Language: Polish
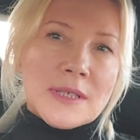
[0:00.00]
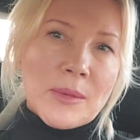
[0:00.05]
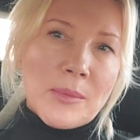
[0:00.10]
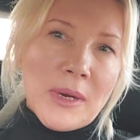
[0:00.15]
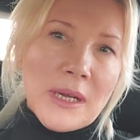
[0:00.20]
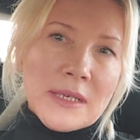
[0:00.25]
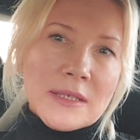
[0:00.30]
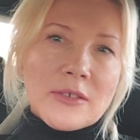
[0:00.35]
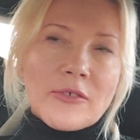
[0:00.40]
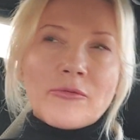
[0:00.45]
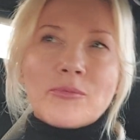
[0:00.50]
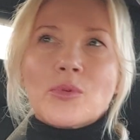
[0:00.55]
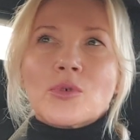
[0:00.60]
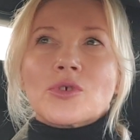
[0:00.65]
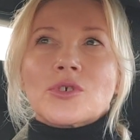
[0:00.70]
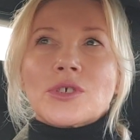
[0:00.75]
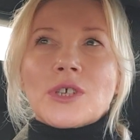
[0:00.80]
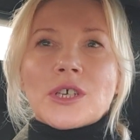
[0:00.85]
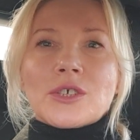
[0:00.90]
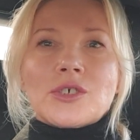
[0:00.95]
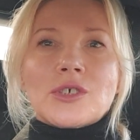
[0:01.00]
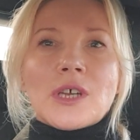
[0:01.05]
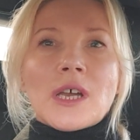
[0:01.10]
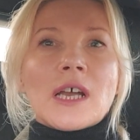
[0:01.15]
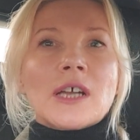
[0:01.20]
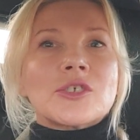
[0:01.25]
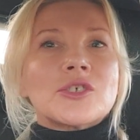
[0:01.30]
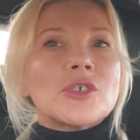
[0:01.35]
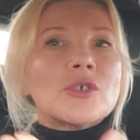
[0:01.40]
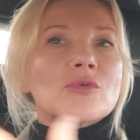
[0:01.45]
za bardzo wpuszczacie,
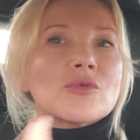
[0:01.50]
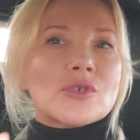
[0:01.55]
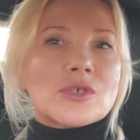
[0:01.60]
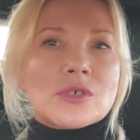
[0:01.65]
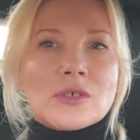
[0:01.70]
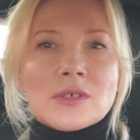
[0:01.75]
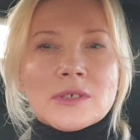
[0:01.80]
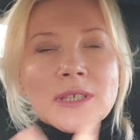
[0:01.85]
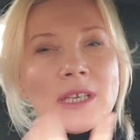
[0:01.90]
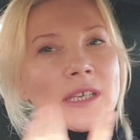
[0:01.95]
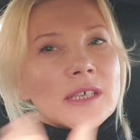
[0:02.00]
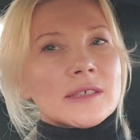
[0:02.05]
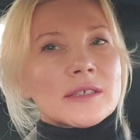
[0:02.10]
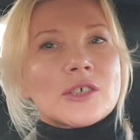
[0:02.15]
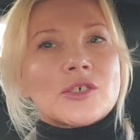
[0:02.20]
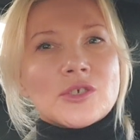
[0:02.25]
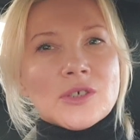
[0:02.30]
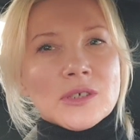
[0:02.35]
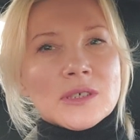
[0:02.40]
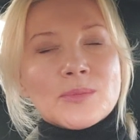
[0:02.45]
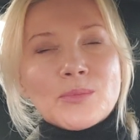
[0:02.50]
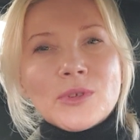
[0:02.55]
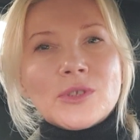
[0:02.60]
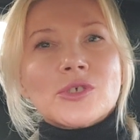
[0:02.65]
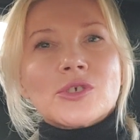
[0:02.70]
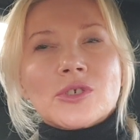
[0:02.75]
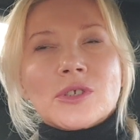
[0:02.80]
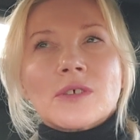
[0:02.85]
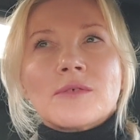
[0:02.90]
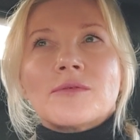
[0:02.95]
a gdzie już jesteście
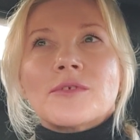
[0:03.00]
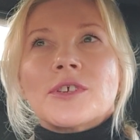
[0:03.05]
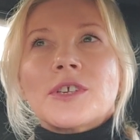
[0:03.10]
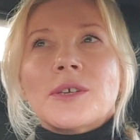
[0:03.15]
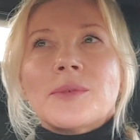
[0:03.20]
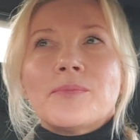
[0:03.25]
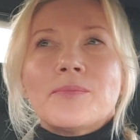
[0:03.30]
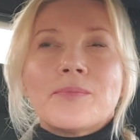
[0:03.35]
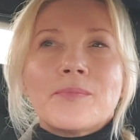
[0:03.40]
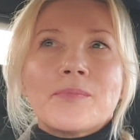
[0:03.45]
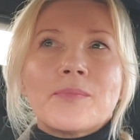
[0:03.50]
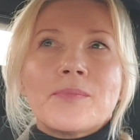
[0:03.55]
zbyt sztywni.